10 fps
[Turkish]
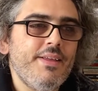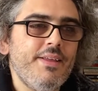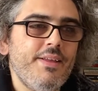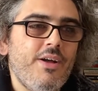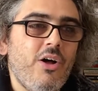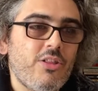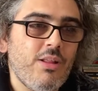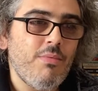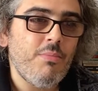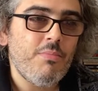e,
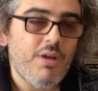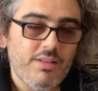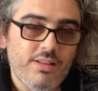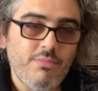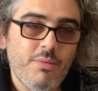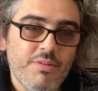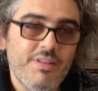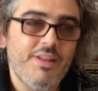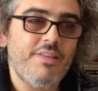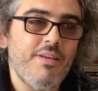atlamam, atlanmaması
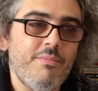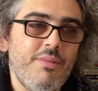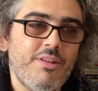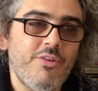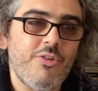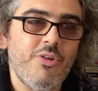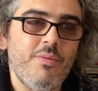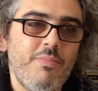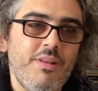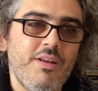gereken bir
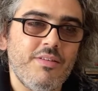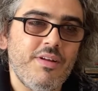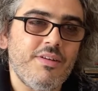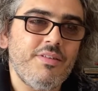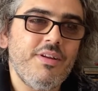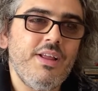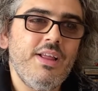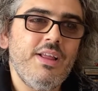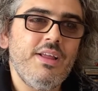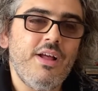kişi, bir yazar.
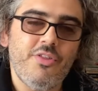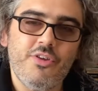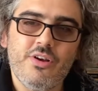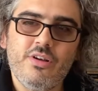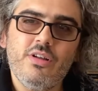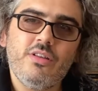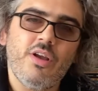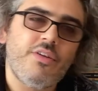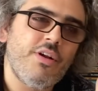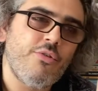Ancak
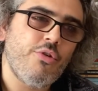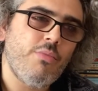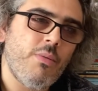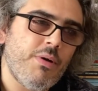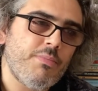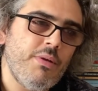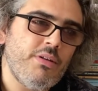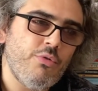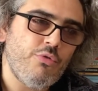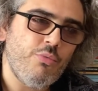tekrar ediyorum abartmaya
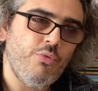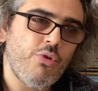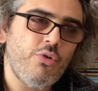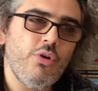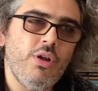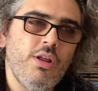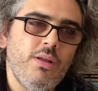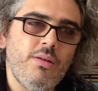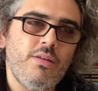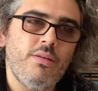da lüzum yok.
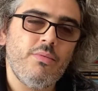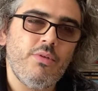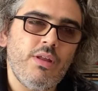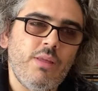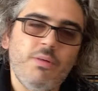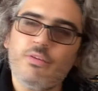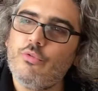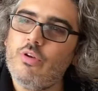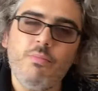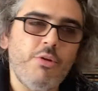E, edebiyata
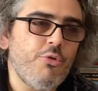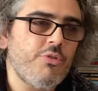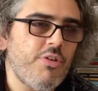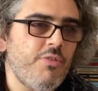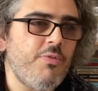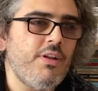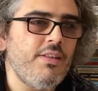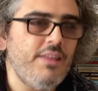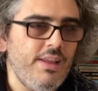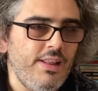düşen meteor taşı
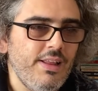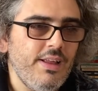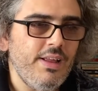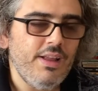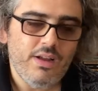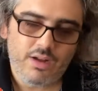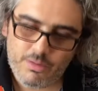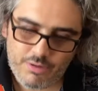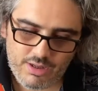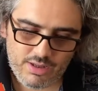falan değil.
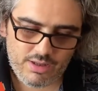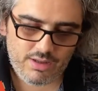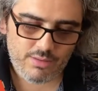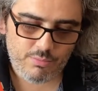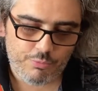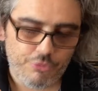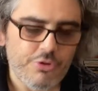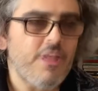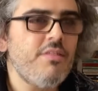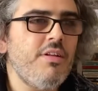Ama
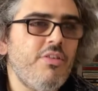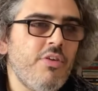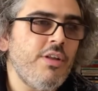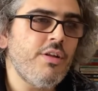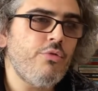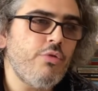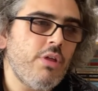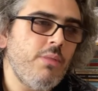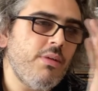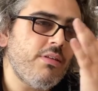burada yazılan hikayelerin
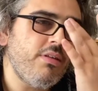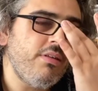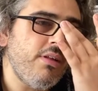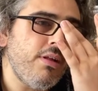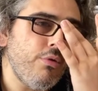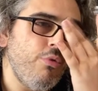Türk edebiyatında